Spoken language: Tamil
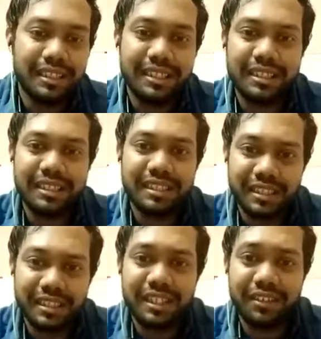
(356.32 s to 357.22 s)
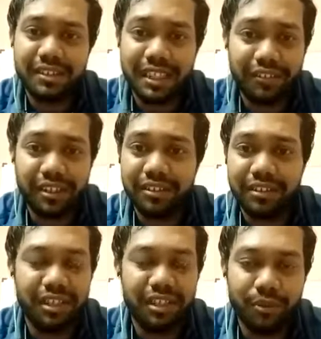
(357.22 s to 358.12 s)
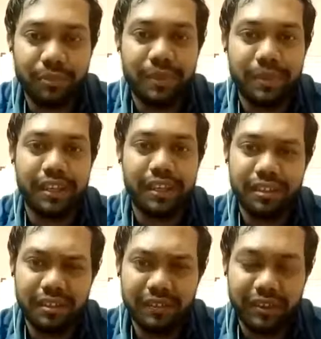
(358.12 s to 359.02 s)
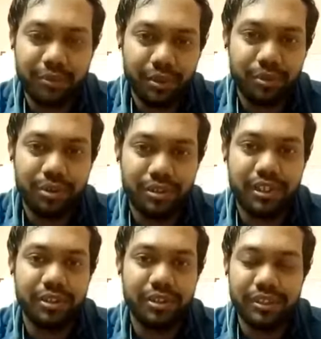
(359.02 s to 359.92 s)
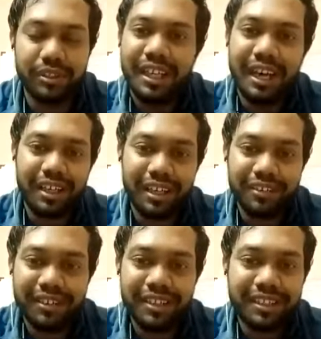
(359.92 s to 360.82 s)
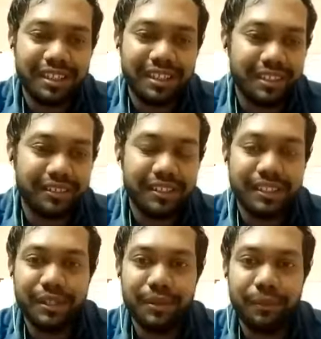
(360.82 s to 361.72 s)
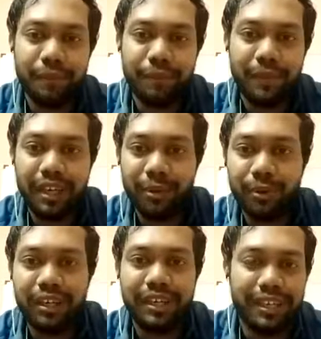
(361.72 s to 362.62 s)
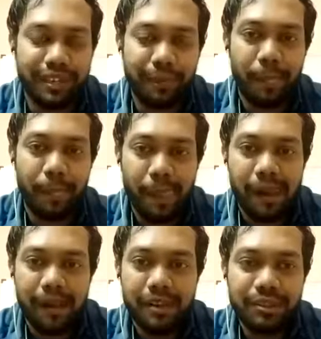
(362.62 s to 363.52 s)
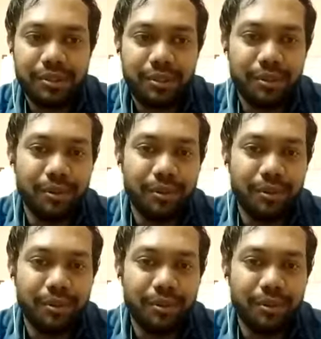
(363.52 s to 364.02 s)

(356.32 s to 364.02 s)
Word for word: சிக்ஸ் சிக்ஸ் ஹவர்ஸ் செவன் ஹவர்ஸ் நான் ஒர்க் பண்ணியிருக்கேன் வெறும் டூ தௌசண்ட் த்ரீ தௌசண்ட் அதெல்லாம் வந்து எதுக்காகனா வந்து ஐ லவ் கிரிக்கெட் ஸோ